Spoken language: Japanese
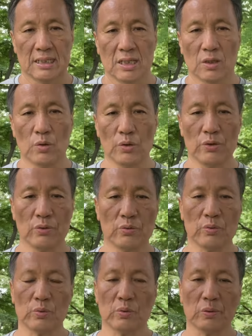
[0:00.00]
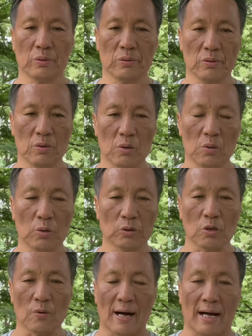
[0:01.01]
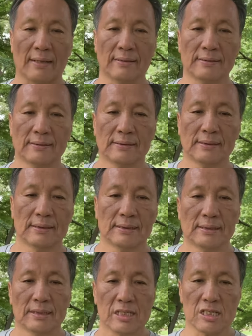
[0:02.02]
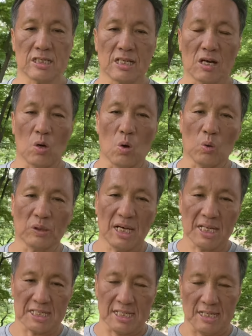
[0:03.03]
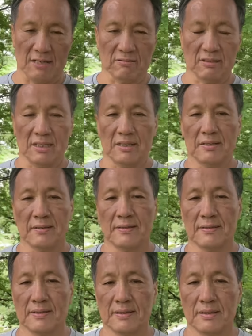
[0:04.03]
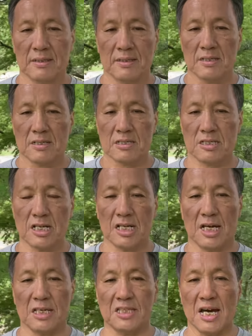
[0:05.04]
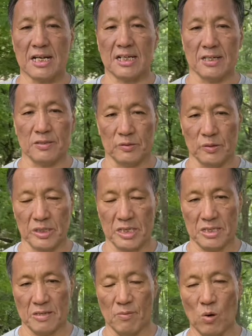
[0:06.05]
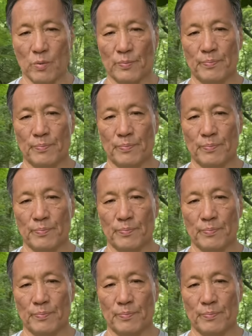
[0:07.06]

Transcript: 固有のことは、実際ここだけじゃなくて、世界大会の時にも、